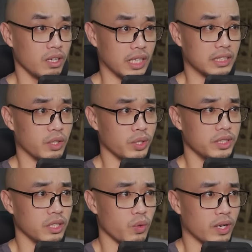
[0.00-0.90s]
Lát sẽ nói
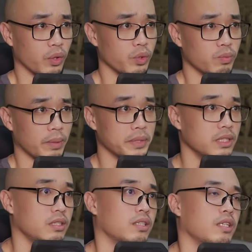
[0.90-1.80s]
sơ qua nội dung tập
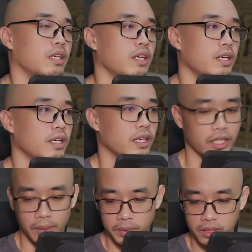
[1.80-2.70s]
trước.
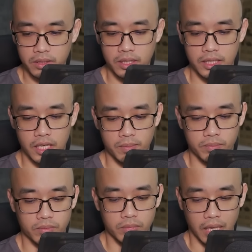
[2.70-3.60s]
Ở tập trước thì
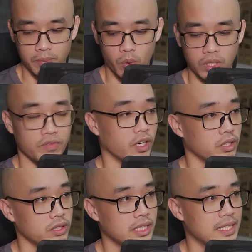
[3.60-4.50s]
Thạch Mục thì
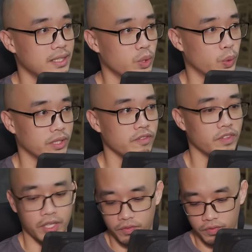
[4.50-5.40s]
vẫn di
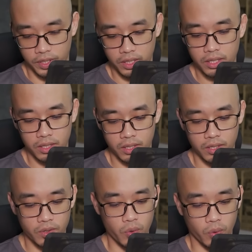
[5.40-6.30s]
chuyển về phía
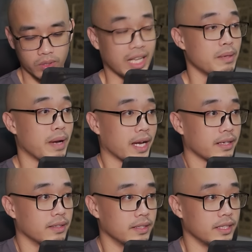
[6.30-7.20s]
của Tây Mạc.
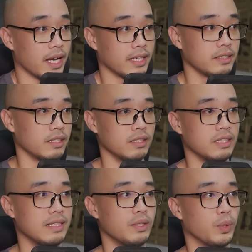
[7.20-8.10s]
Thì hắn trên
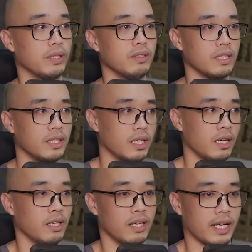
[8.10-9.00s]
đường di chuyển thì
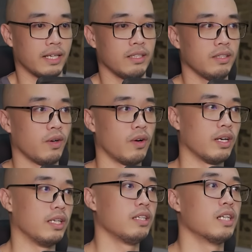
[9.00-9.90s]
hắn có
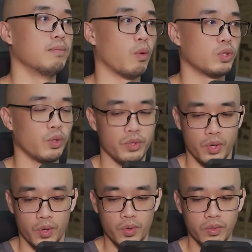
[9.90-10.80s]
nghỉ ngơi một số
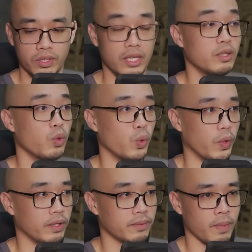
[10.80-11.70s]
chỗ để tu
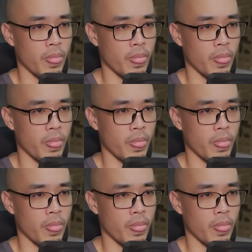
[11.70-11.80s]
luyện.